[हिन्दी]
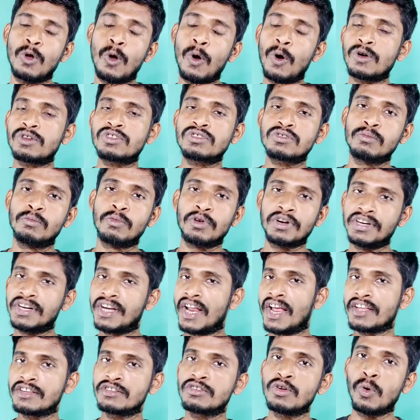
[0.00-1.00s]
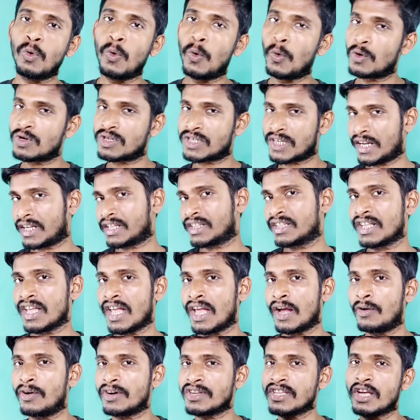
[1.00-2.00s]
शॉर्ट्स मोनिटाइज हो
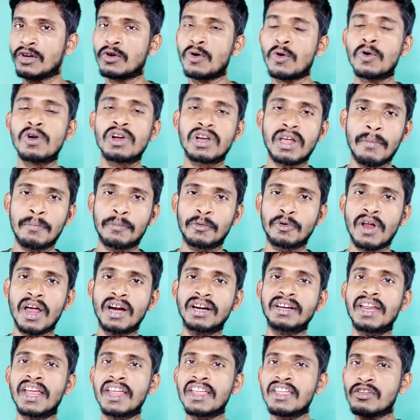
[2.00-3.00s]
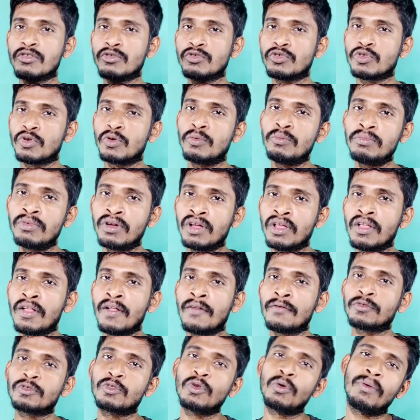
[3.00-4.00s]
सकती है और ये गूगल का प्रोडक्ट है यूट्यूब
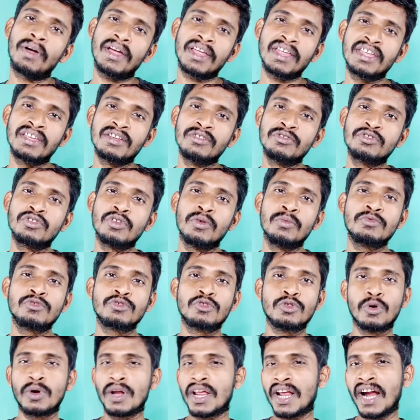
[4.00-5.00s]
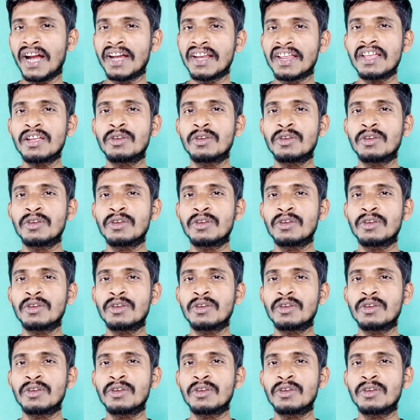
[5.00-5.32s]
तो भाई यूट्यूब छोड़ेगा